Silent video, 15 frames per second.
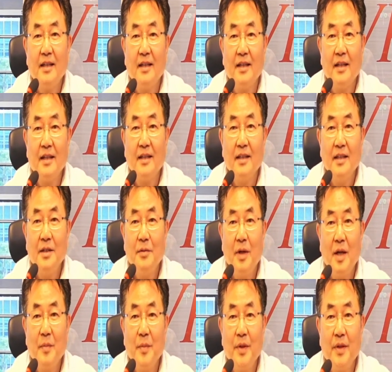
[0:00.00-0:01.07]
에, 이
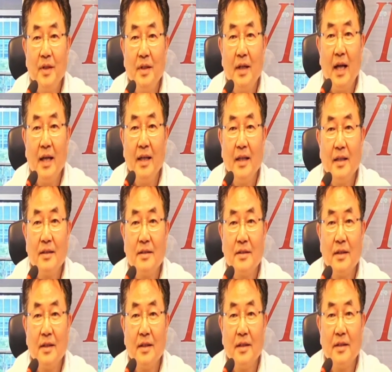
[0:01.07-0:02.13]
화면을 아예
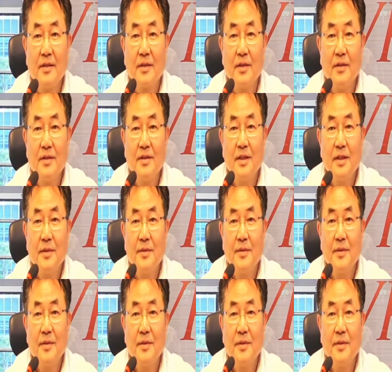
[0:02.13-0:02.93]
전체로